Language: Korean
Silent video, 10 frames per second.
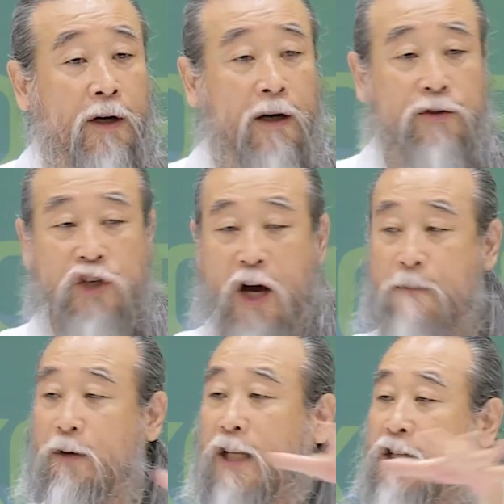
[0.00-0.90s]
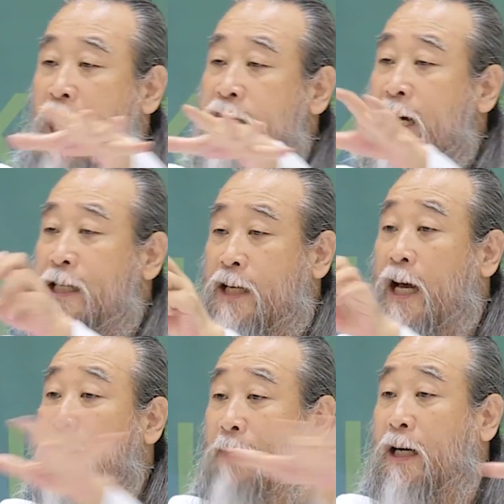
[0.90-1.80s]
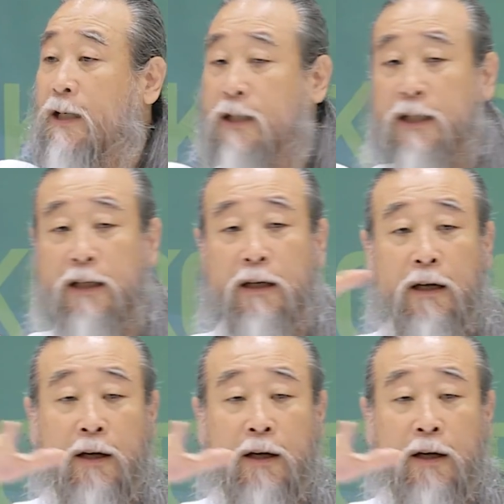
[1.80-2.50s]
어, 전부 다 차지할 생각만 하지,